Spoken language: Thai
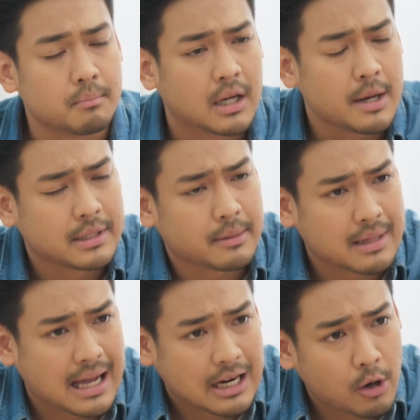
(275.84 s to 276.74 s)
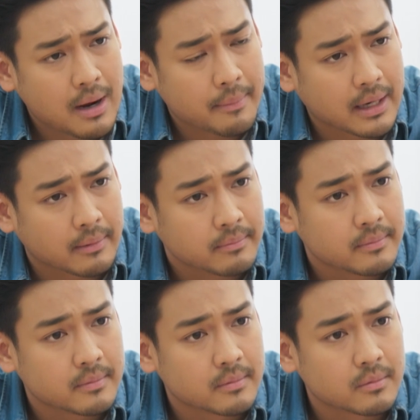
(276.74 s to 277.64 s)
มันเคยมีตำนานเล่าบ้างไหมครับ
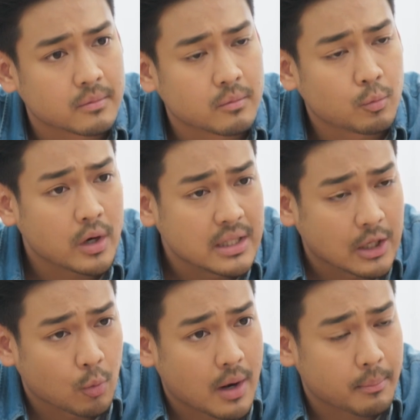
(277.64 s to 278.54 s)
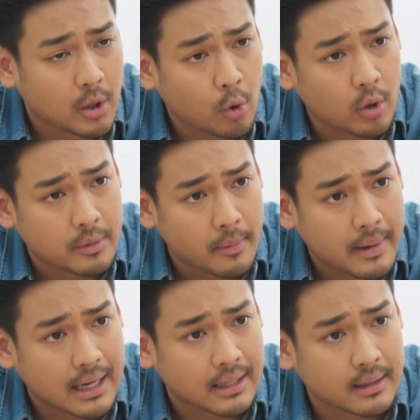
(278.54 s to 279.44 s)
ว่า1 วันบนโลกหิม
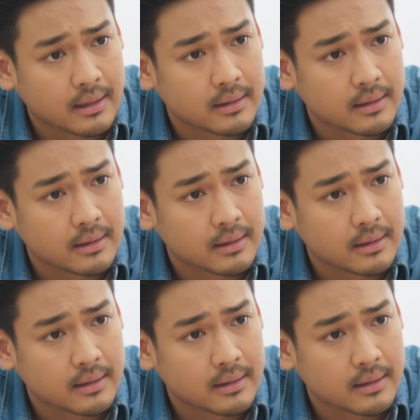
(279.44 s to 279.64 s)
พานต์